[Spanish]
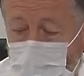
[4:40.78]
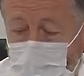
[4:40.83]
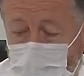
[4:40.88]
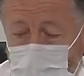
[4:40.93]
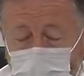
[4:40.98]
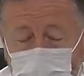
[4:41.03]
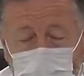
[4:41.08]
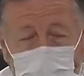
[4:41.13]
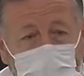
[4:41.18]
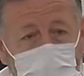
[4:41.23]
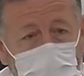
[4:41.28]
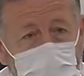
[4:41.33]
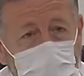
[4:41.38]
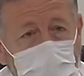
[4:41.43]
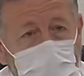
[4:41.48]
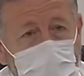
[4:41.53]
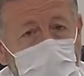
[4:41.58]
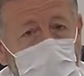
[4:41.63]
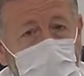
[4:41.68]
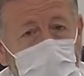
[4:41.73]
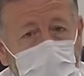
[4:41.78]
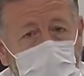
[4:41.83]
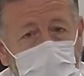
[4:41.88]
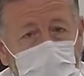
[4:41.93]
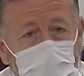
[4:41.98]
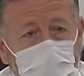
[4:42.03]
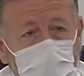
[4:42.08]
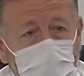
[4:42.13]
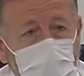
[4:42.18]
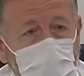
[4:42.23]
Ajedrez Linares,
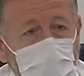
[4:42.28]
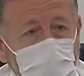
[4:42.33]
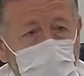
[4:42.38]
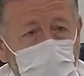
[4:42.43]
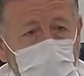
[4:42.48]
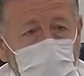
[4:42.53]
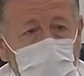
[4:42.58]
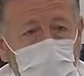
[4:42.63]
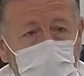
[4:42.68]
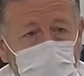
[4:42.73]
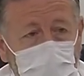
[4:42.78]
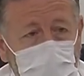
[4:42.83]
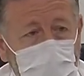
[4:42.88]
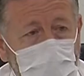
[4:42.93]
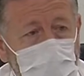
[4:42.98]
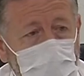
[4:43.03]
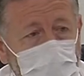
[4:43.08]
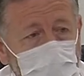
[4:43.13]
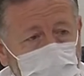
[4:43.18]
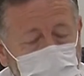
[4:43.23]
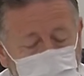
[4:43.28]
ha sido todo un éxito